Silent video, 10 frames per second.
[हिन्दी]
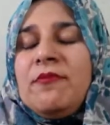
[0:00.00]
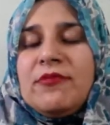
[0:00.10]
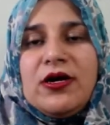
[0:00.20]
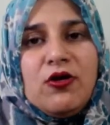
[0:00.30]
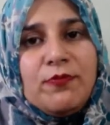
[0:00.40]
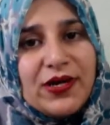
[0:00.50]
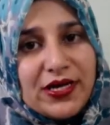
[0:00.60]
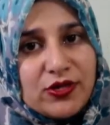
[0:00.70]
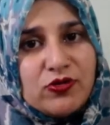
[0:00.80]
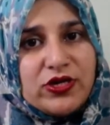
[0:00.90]

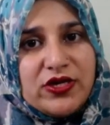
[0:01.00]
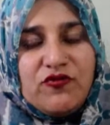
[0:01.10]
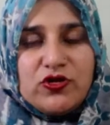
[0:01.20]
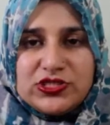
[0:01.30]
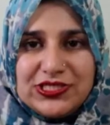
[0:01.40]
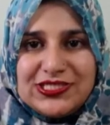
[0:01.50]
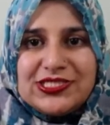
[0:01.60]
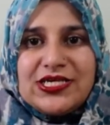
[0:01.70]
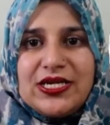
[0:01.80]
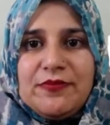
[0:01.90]
मगर क्योंकि ये
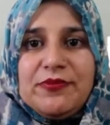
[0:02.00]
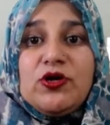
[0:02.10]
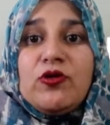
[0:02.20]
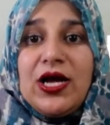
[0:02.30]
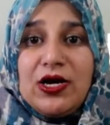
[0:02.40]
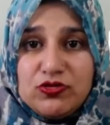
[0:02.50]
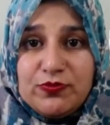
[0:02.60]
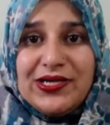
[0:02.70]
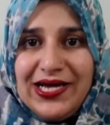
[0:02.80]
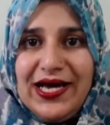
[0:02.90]
फोटोसिंथेसिस करके अपनी खुराक खुद
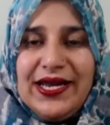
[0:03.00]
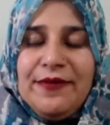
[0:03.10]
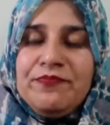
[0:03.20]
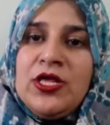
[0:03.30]
बना रहा है